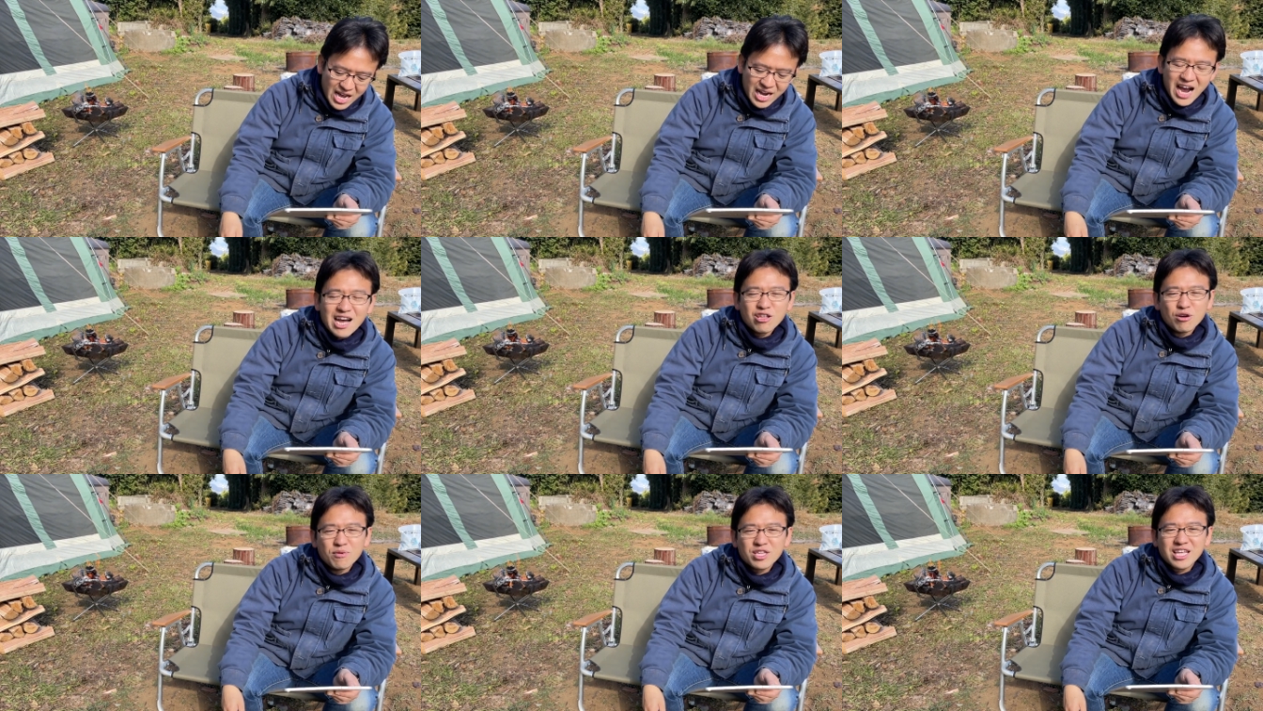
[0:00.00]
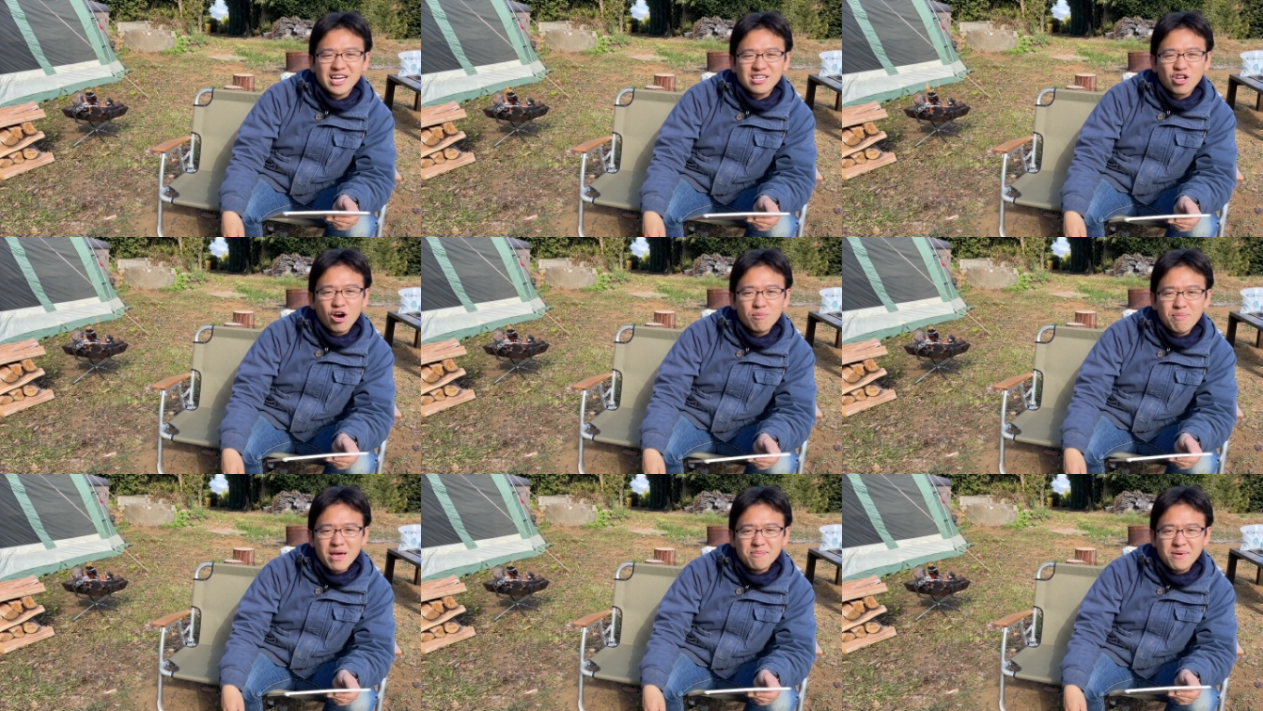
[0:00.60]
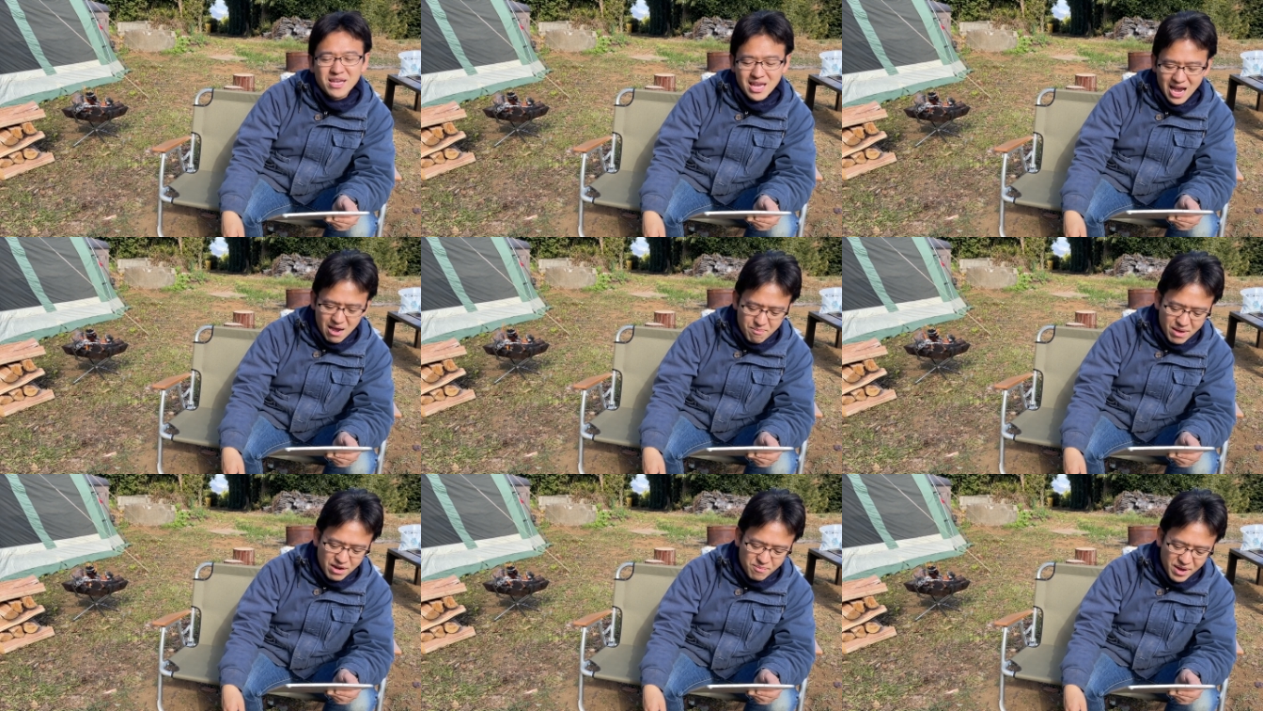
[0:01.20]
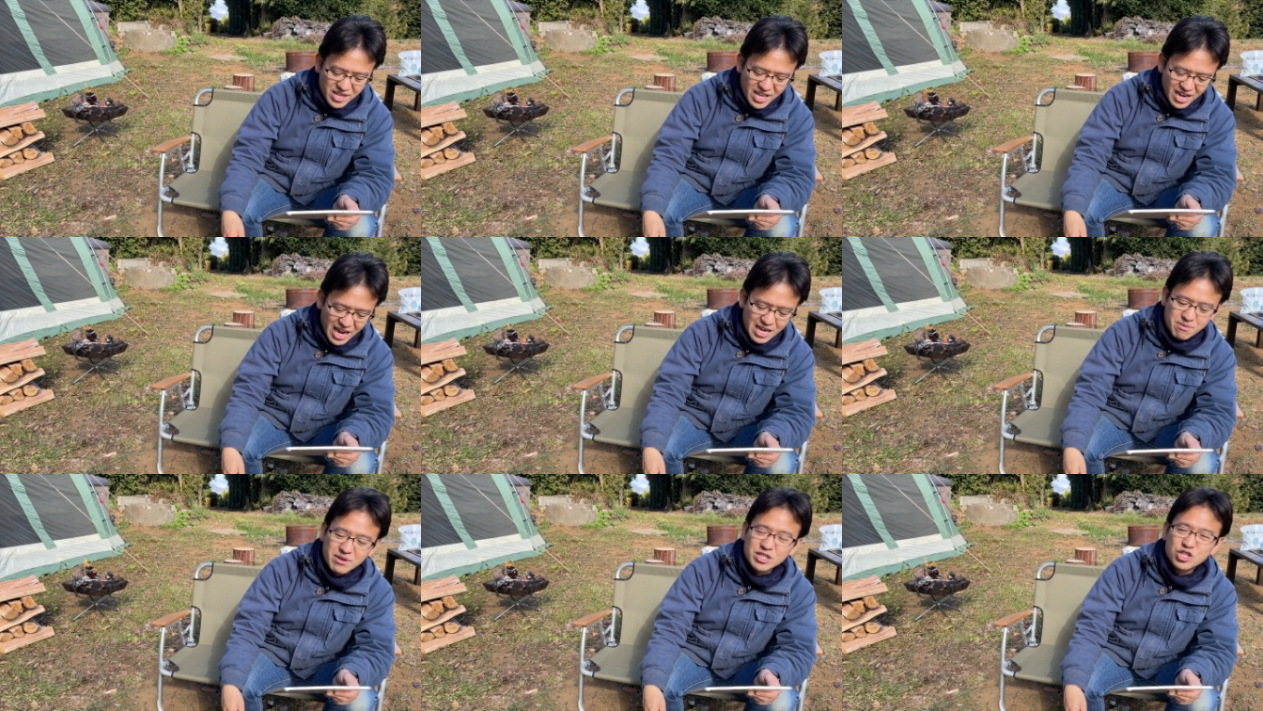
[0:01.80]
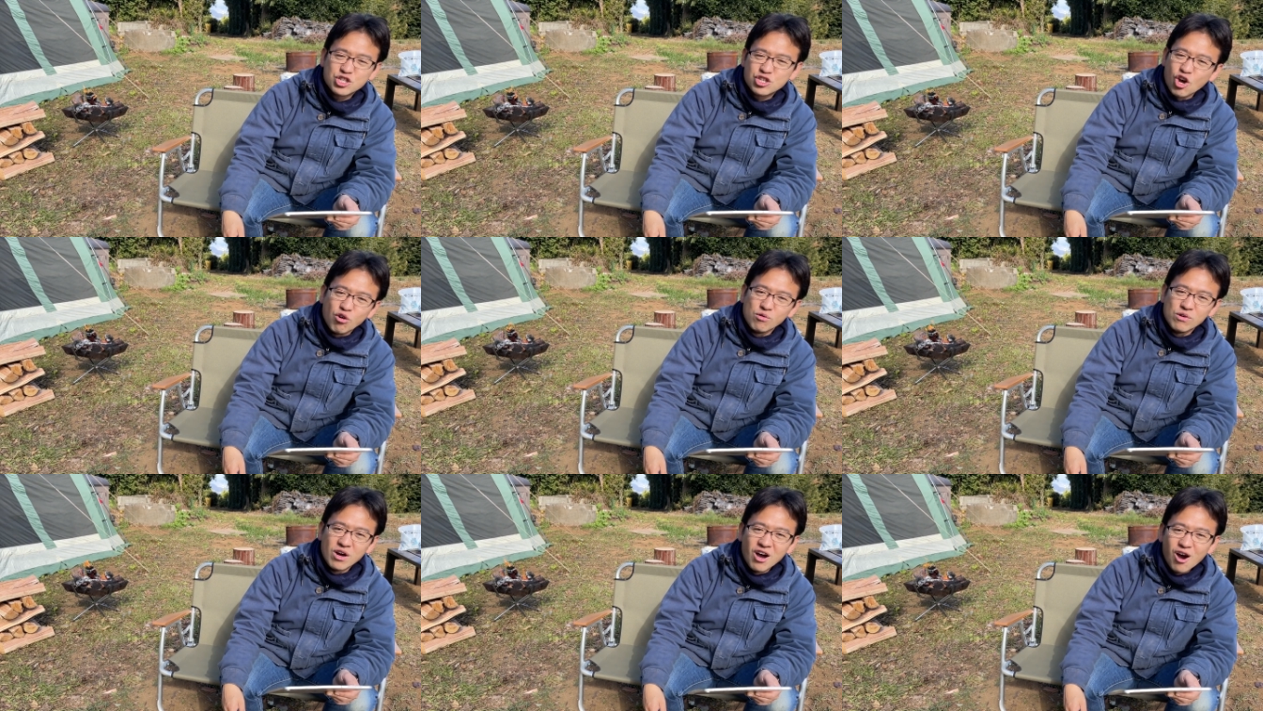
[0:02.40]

カードを持ってない人は PayPay やメルペイで買いましょう。